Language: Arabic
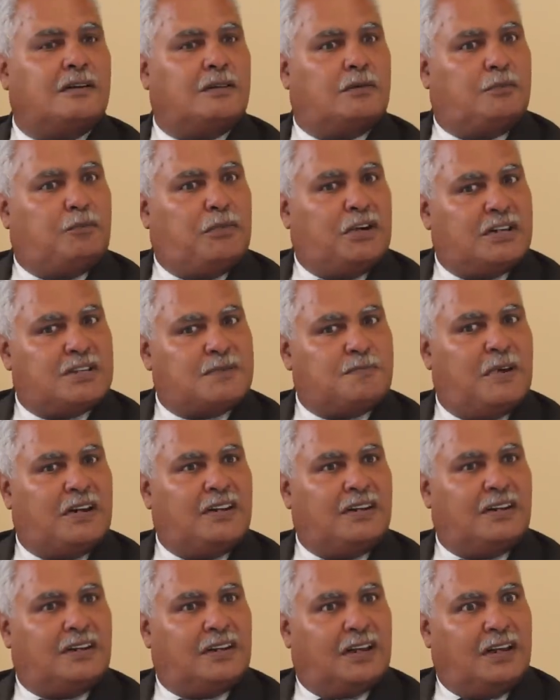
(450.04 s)
بالنسبه
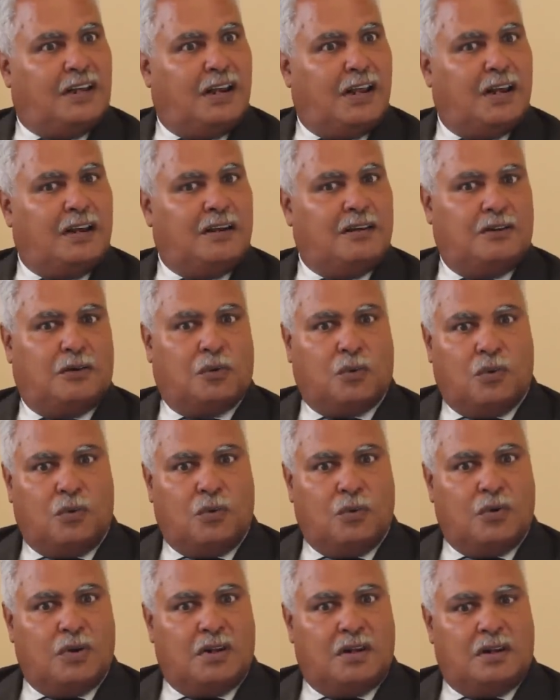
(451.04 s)
للغلال
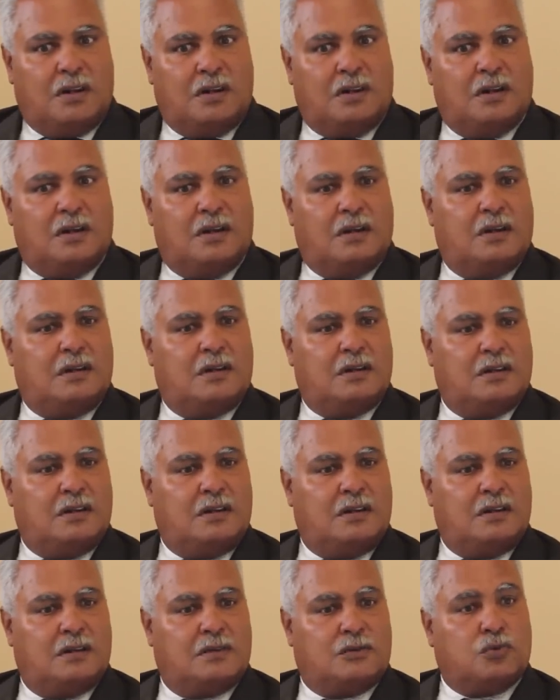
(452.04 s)
نقولوا
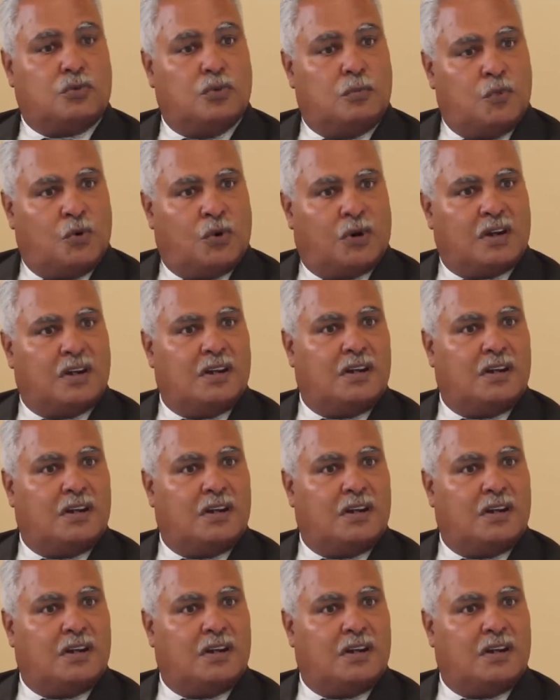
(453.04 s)
التمور